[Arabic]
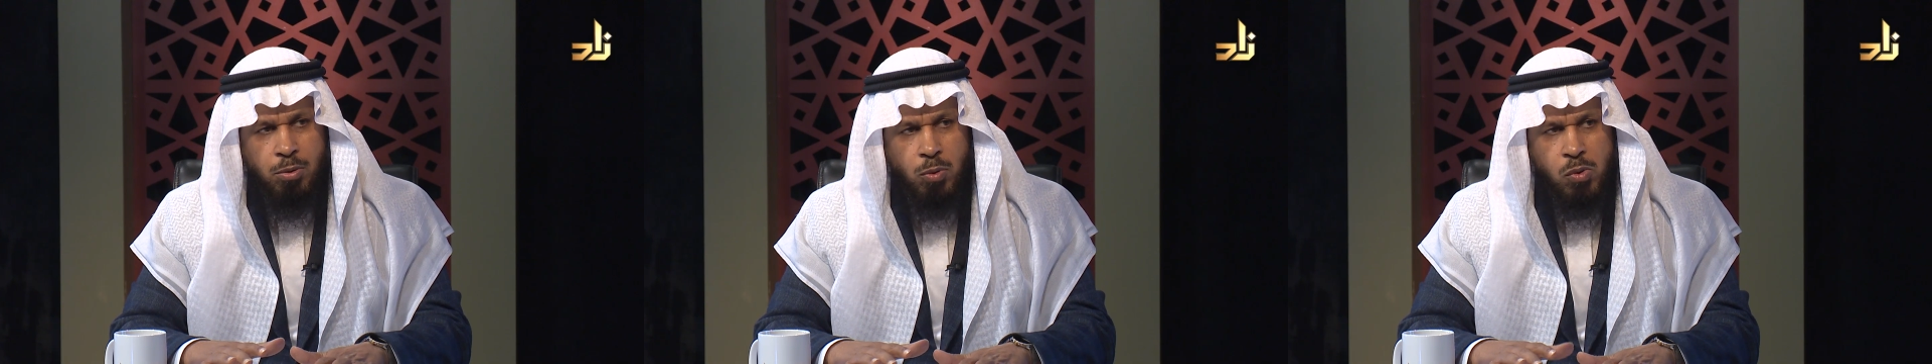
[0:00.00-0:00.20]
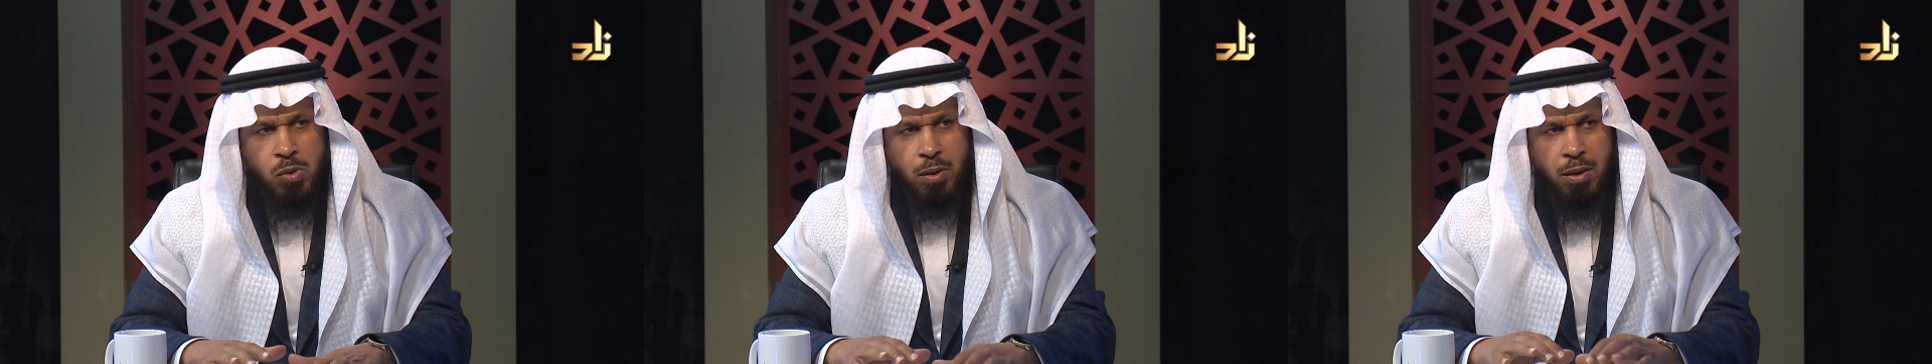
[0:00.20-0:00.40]

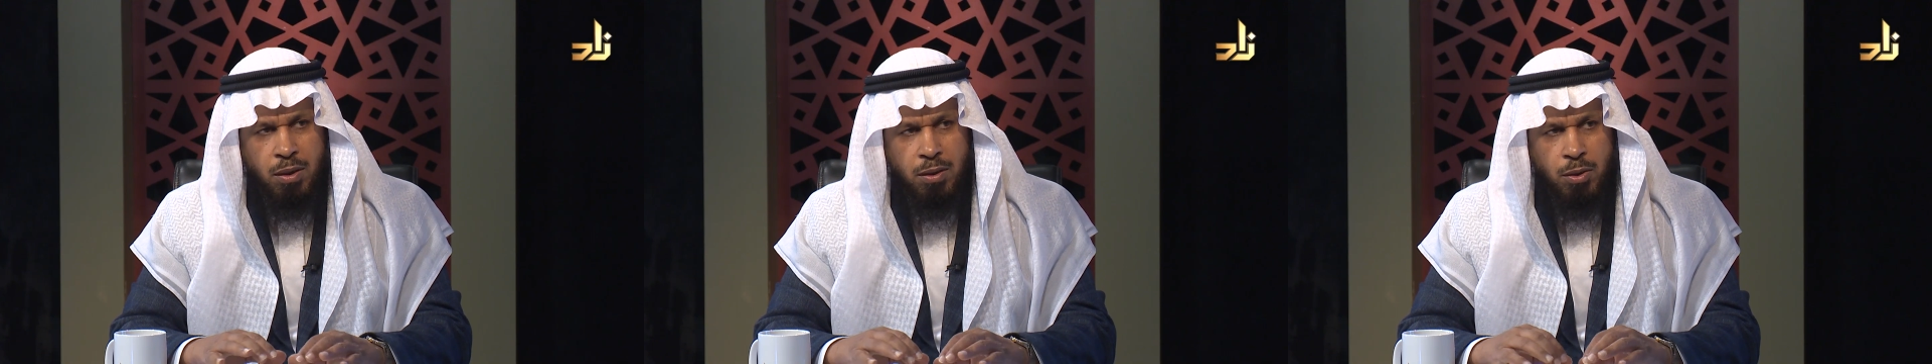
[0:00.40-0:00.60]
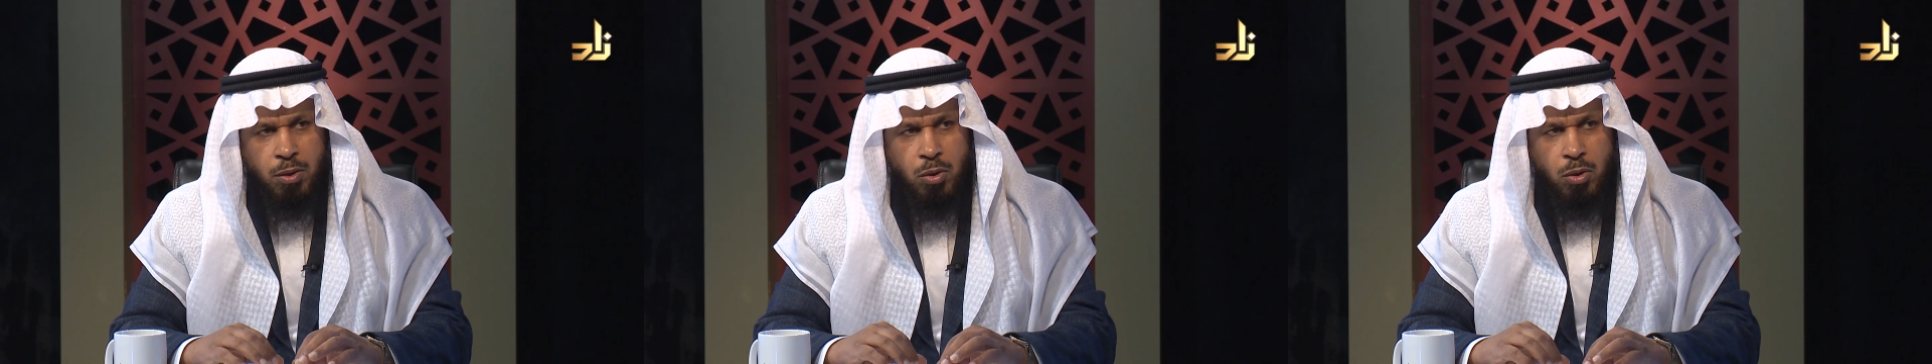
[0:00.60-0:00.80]
الأسرة
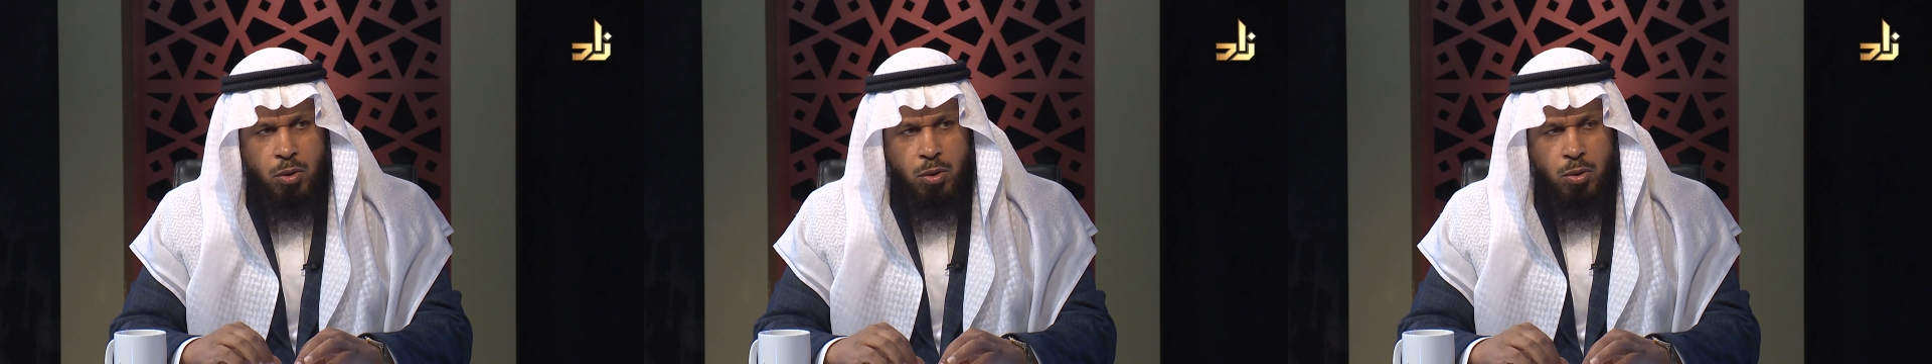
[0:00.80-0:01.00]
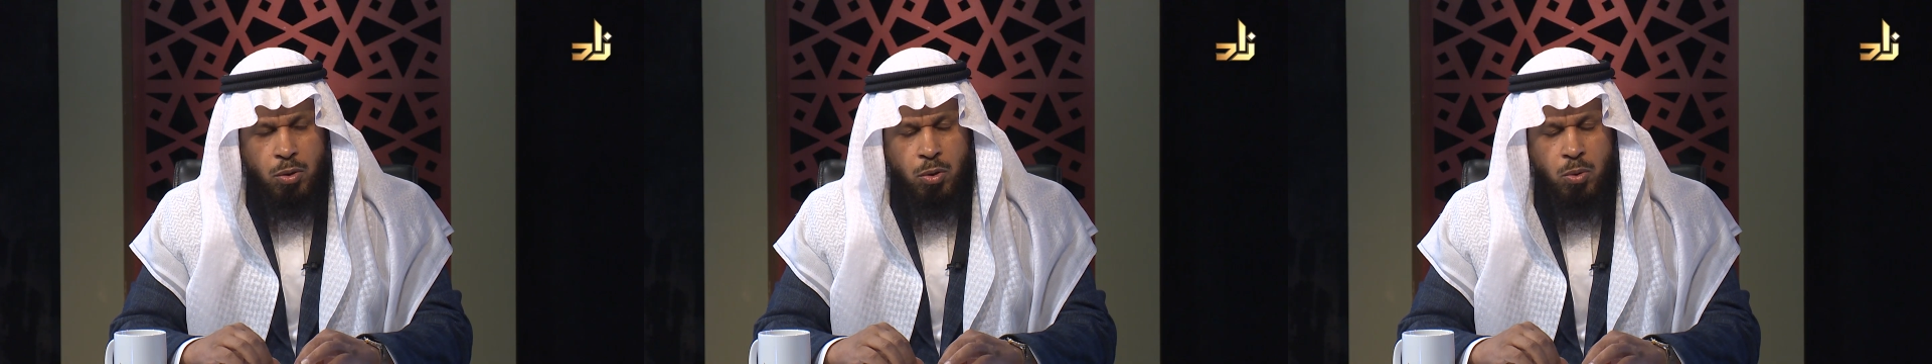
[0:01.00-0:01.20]

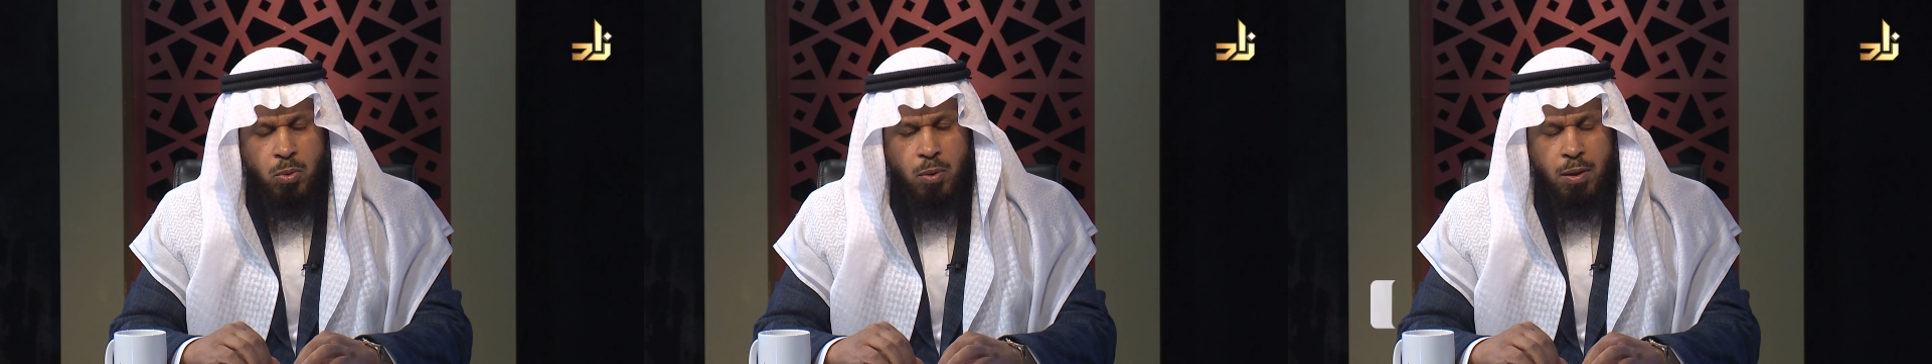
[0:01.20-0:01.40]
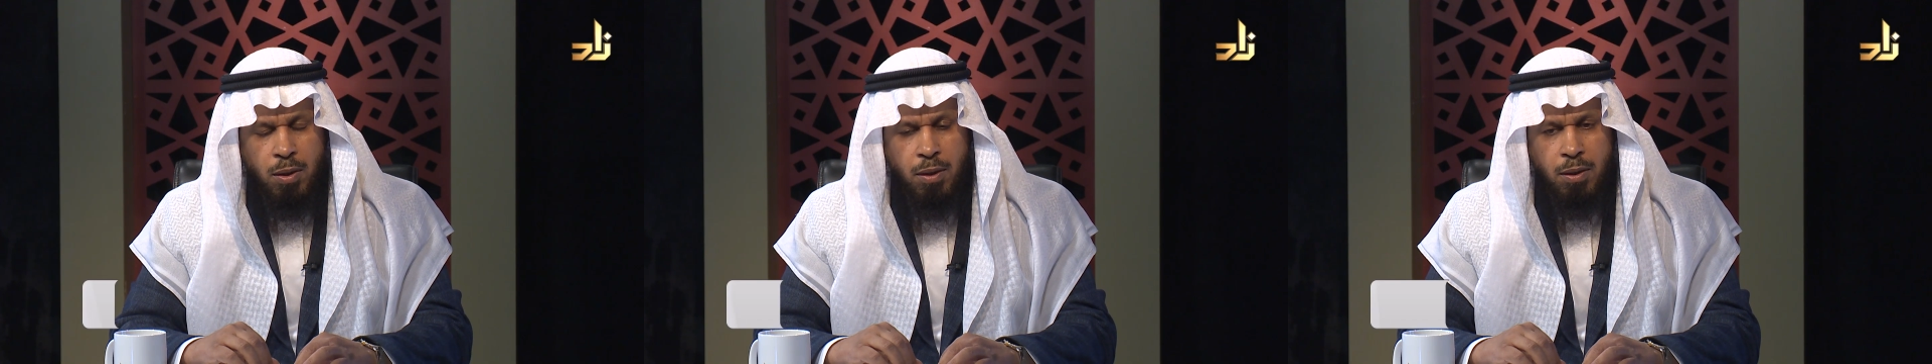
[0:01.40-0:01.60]

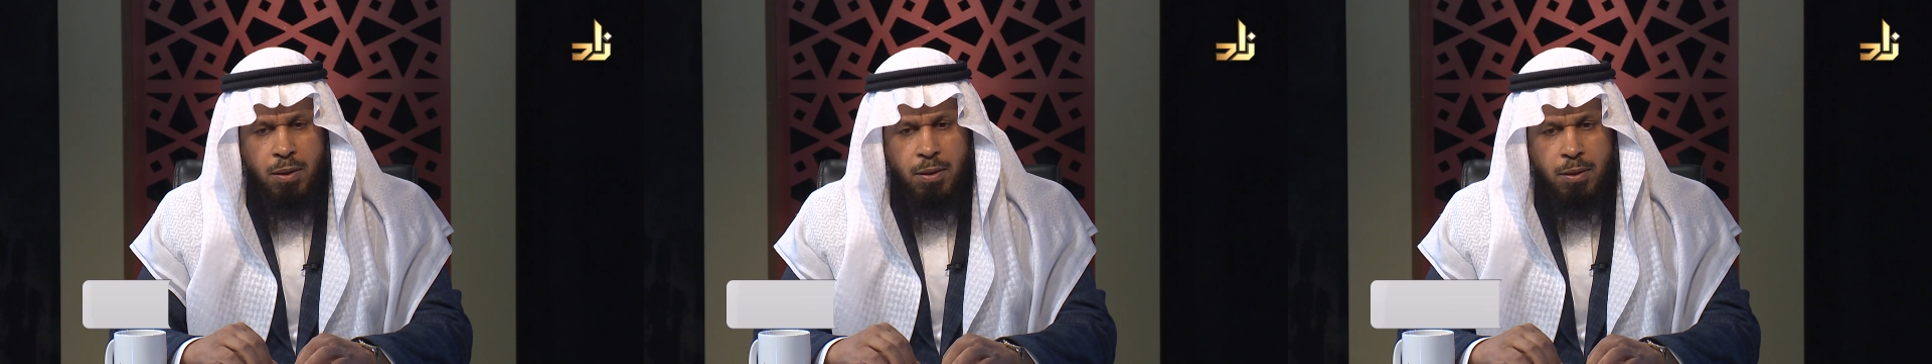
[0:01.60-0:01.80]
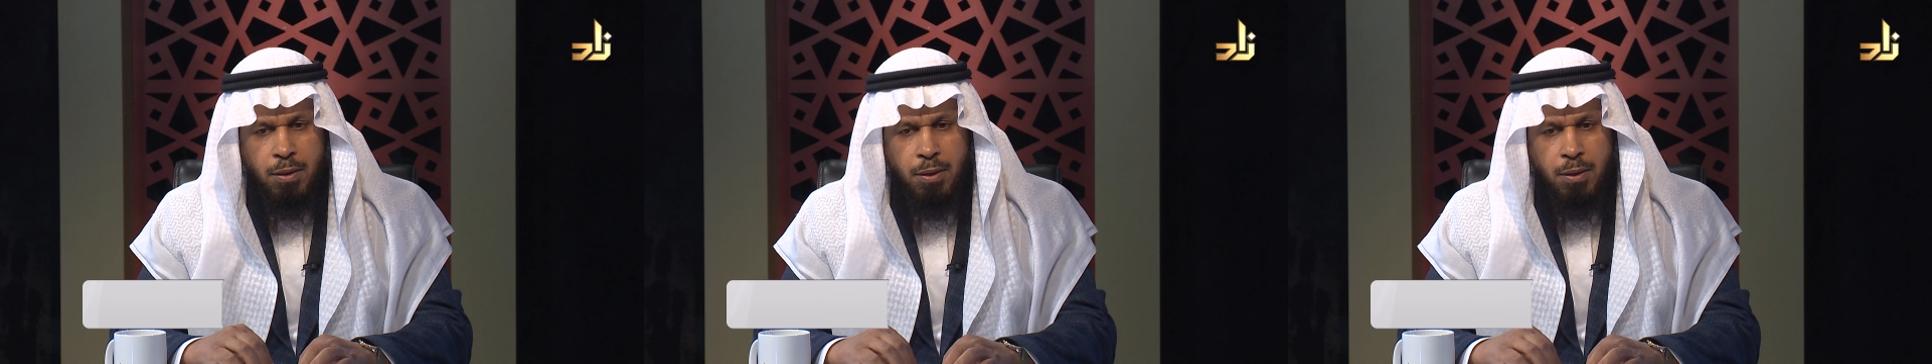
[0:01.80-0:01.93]
هو